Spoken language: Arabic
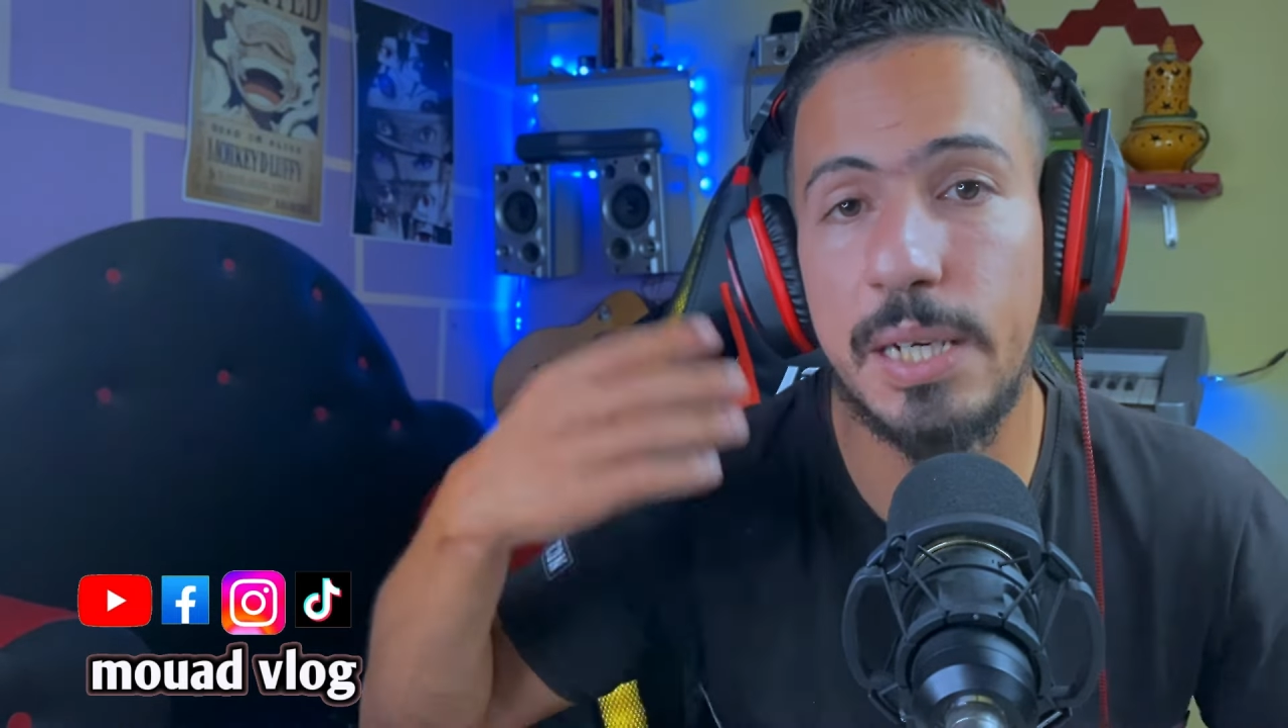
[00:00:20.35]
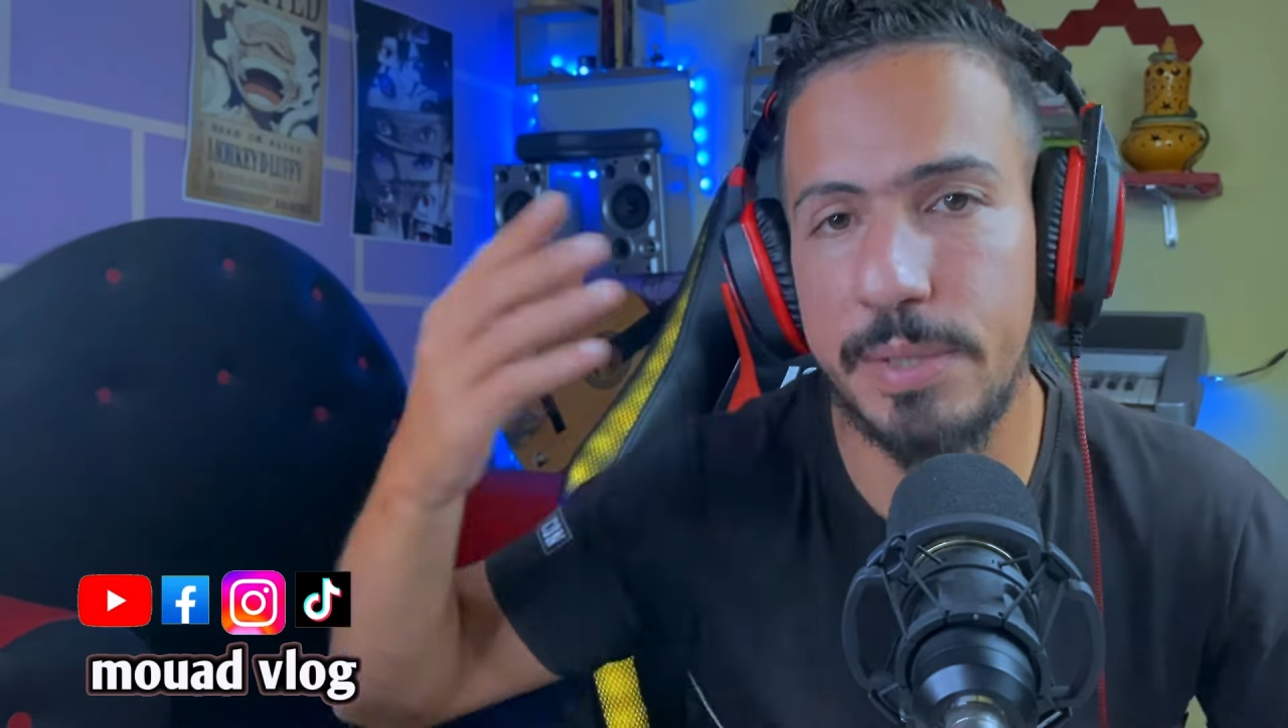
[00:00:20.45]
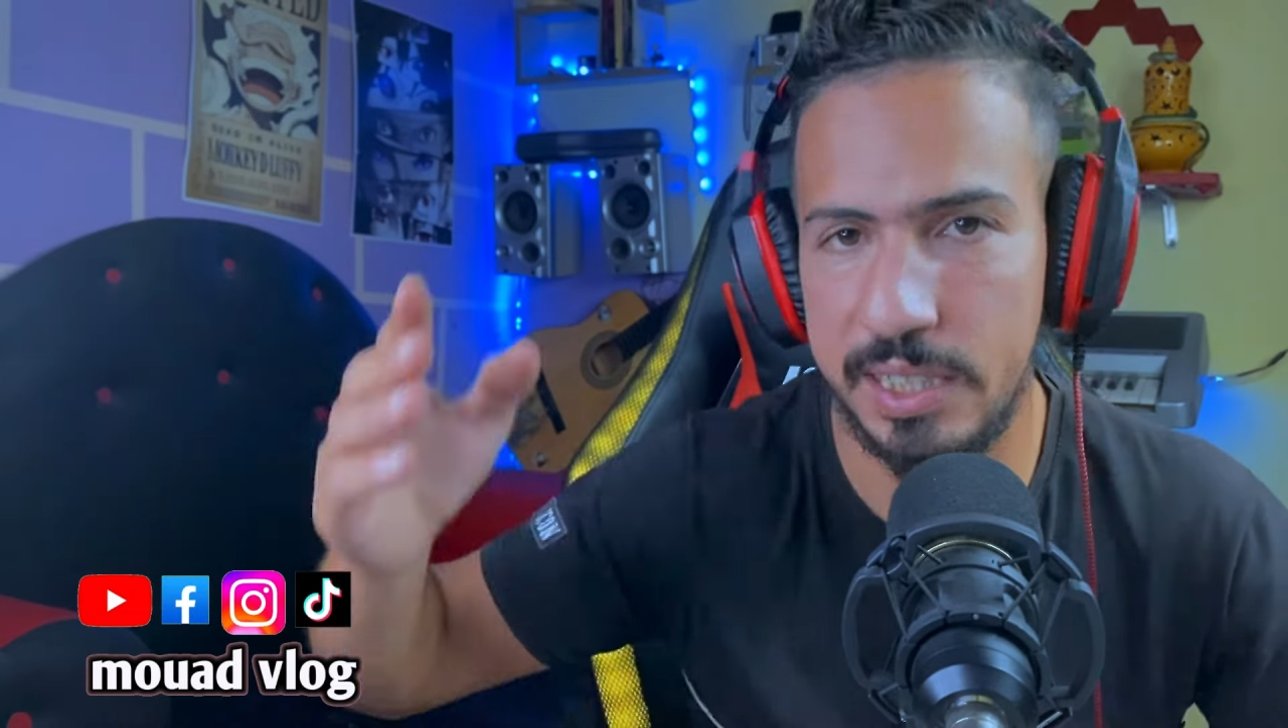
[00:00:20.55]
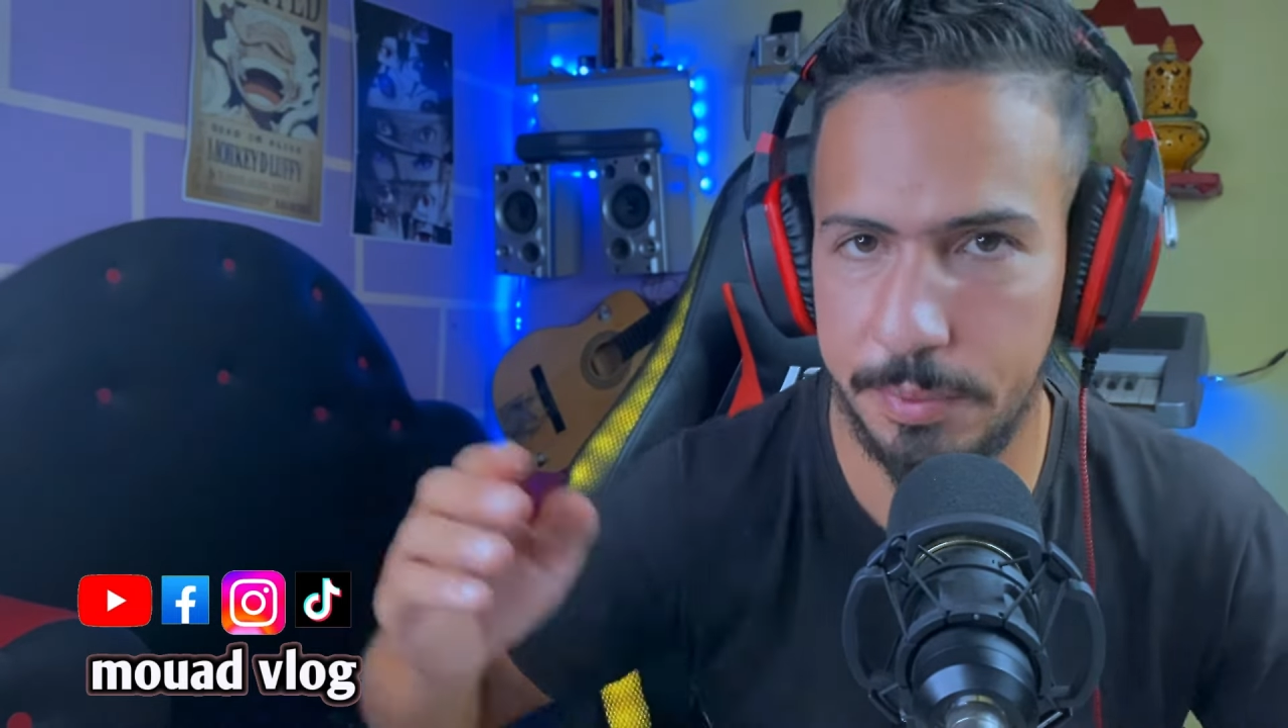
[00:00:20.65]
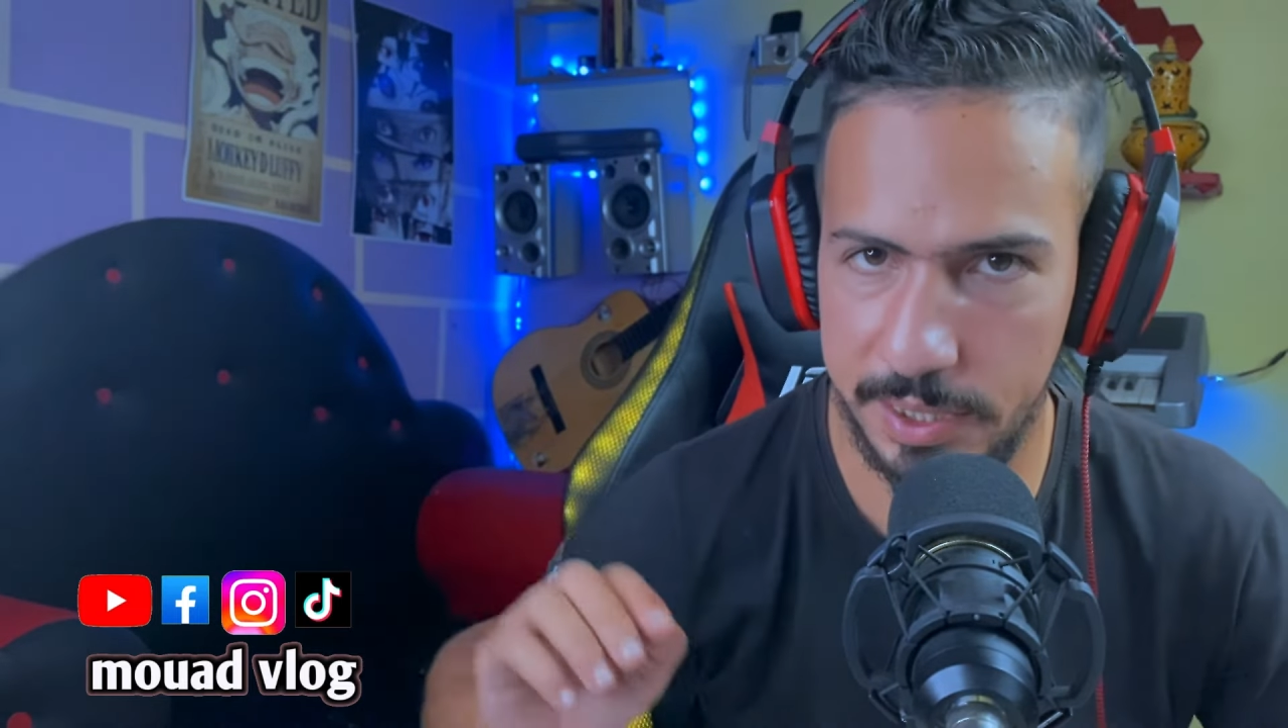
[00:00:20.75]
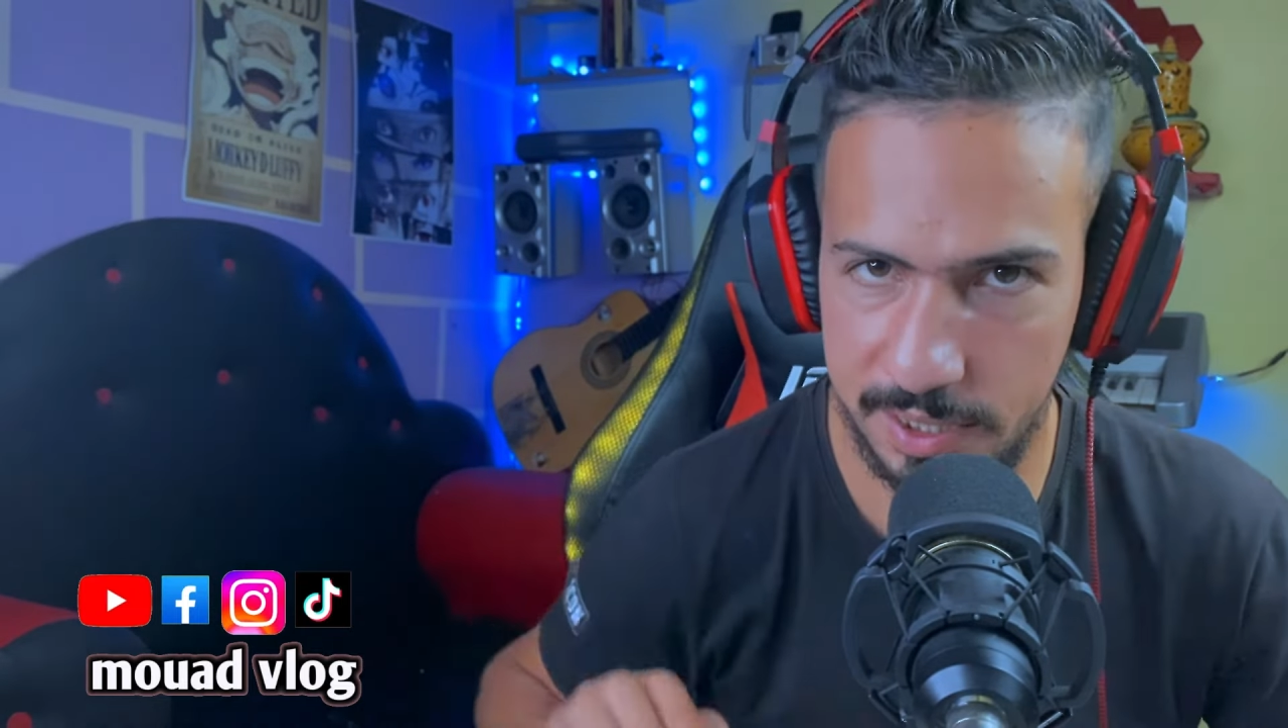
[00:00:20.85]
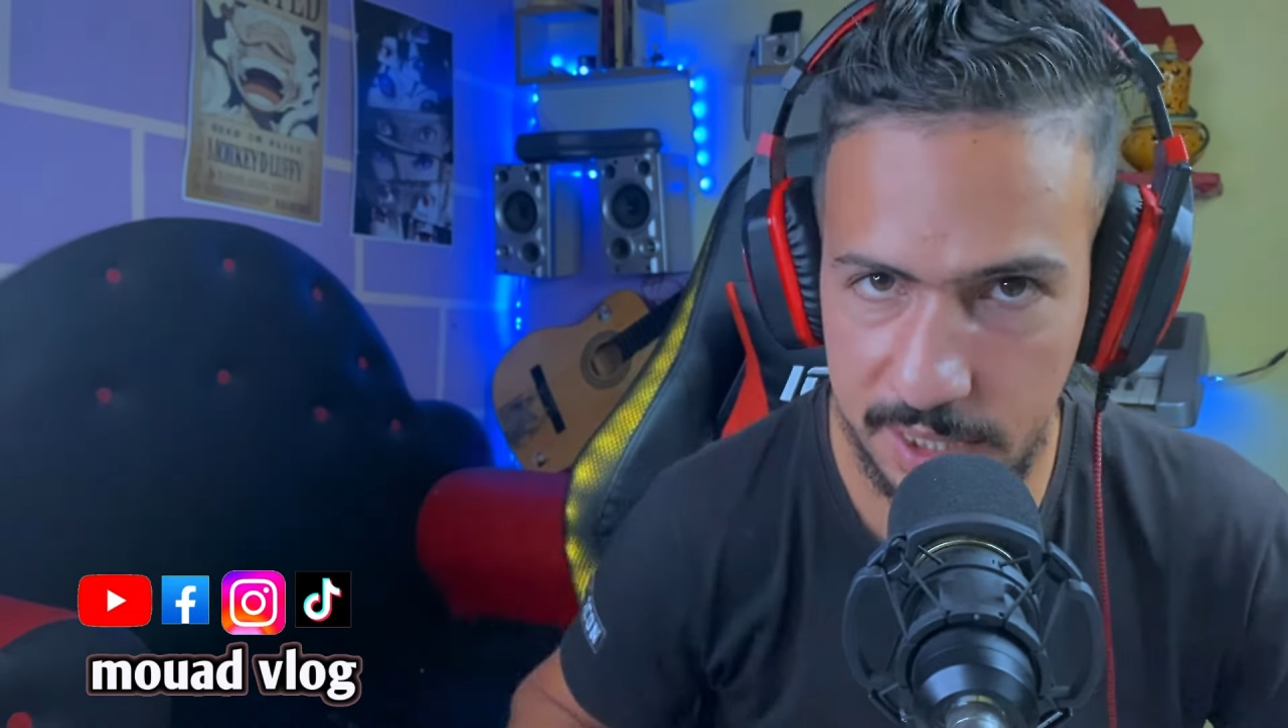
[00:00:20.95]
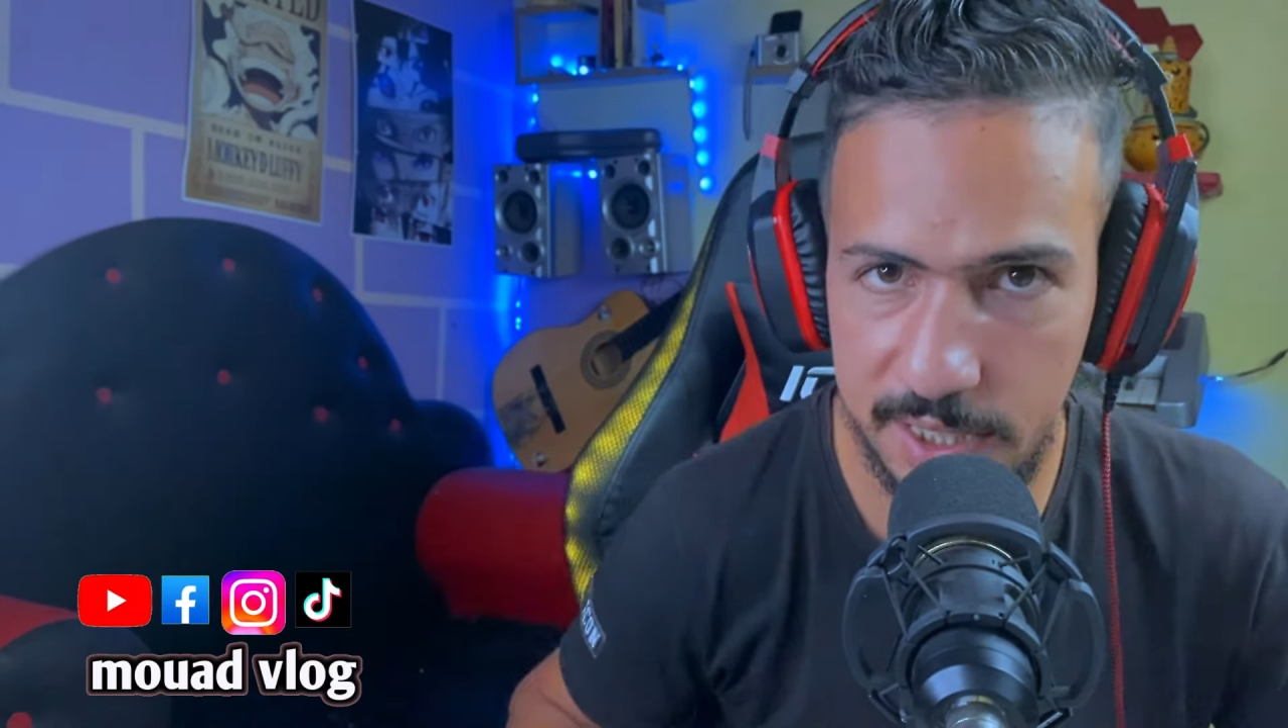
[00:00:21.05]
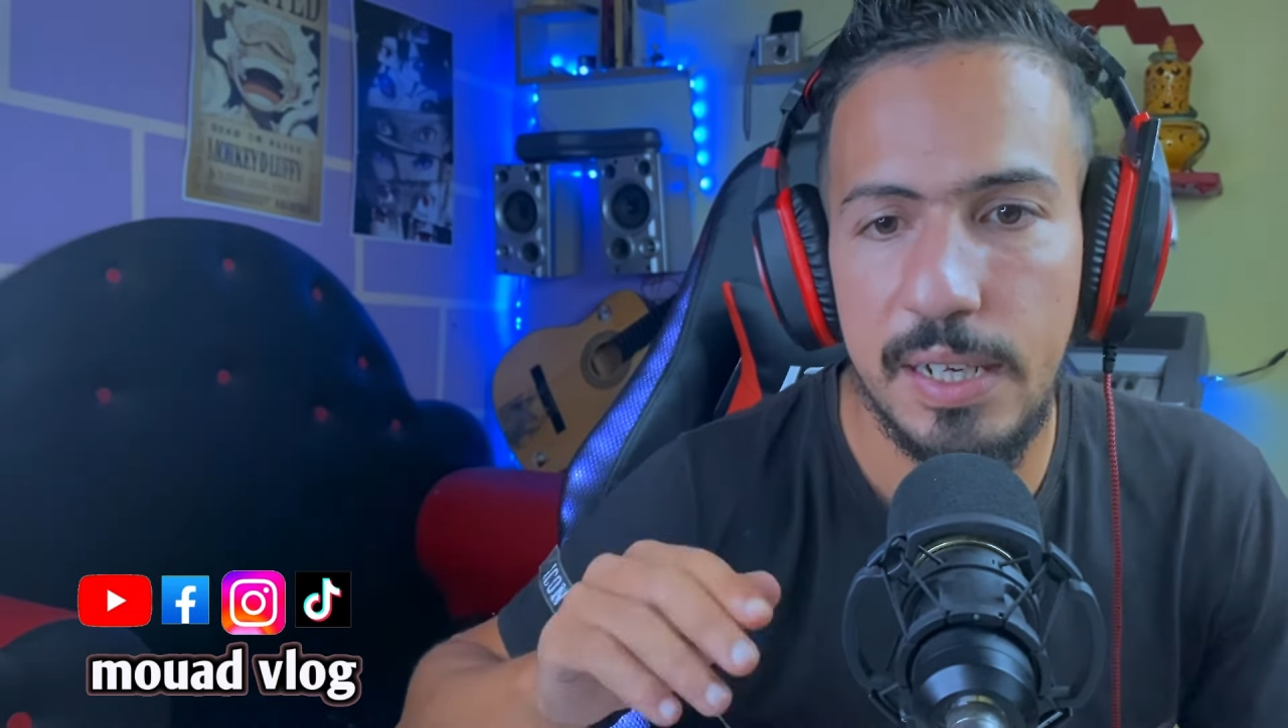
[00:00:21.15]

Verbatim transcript: من 8 سنين